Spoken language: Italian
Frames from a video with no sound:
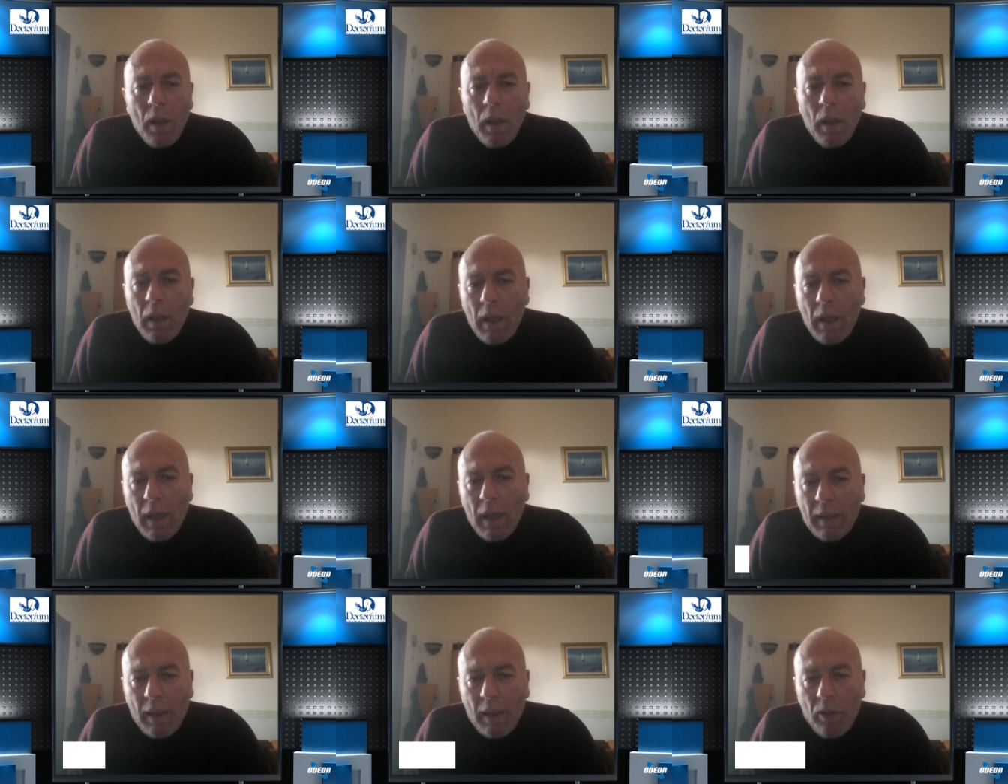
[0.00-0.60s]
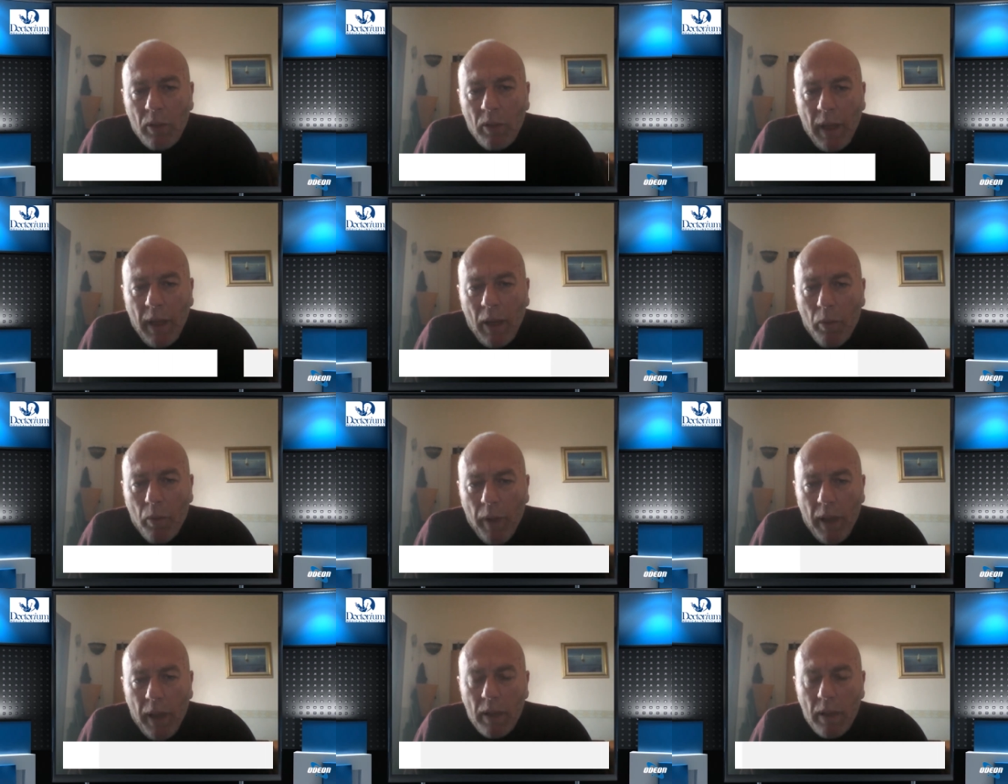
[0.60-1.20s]
In realtà non è
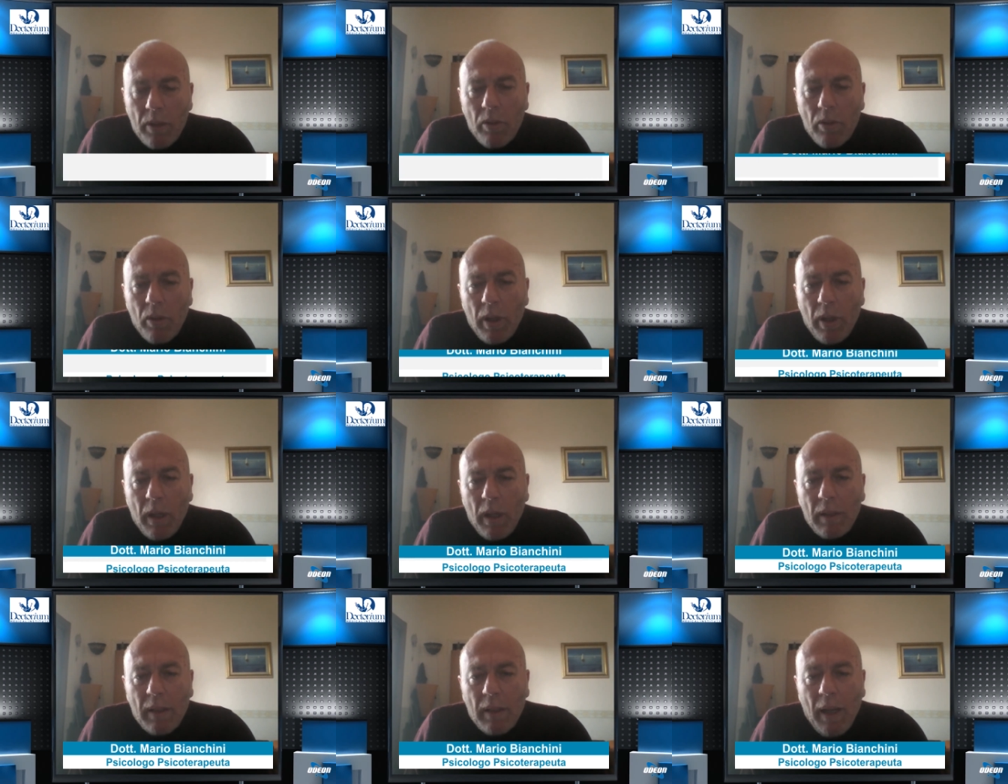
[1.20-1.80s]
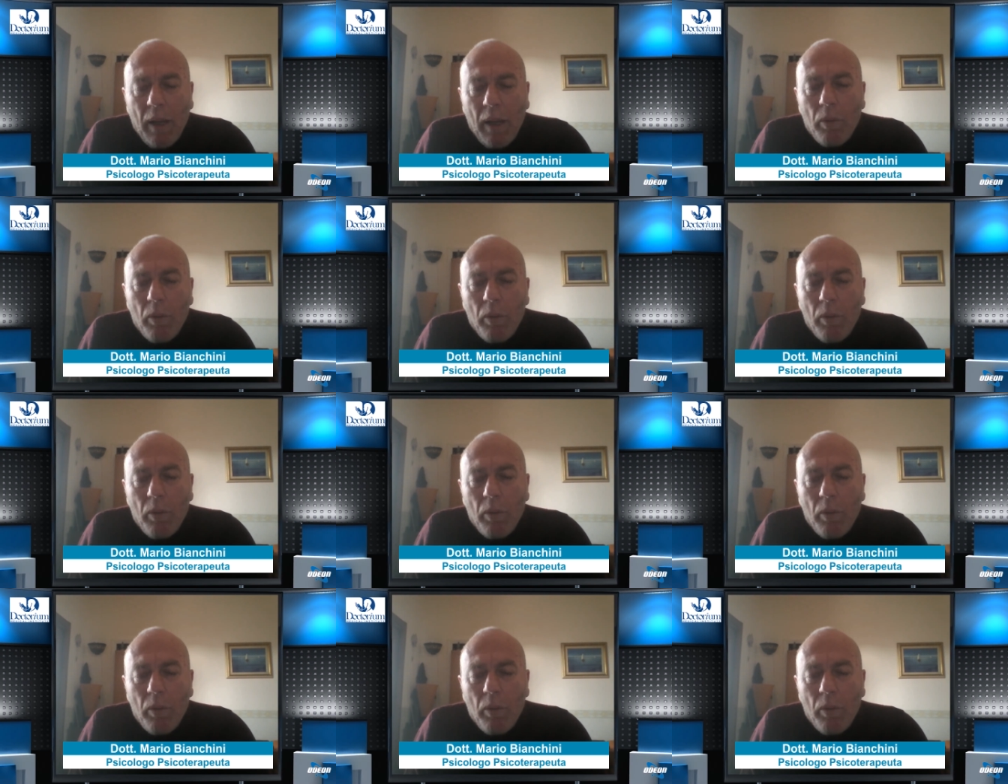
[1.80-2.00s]
questo, in realtà